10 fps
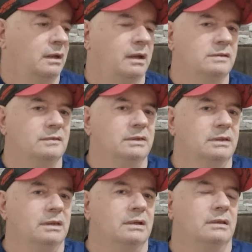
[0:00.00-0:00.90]
A gente só anda
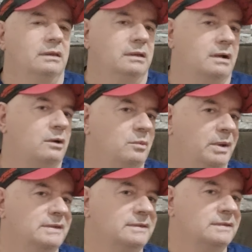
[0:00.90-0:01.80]
de, anda de carro, não
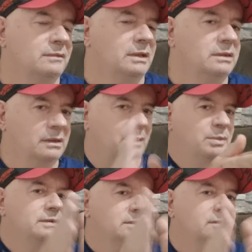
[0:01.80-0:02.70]
presta atenção nada, tem que estar tá
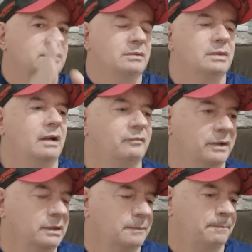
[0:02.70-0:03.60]
prestando atenção na
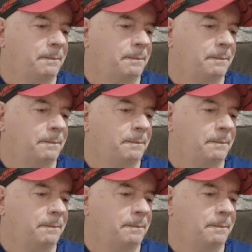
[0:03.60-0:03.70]
frente.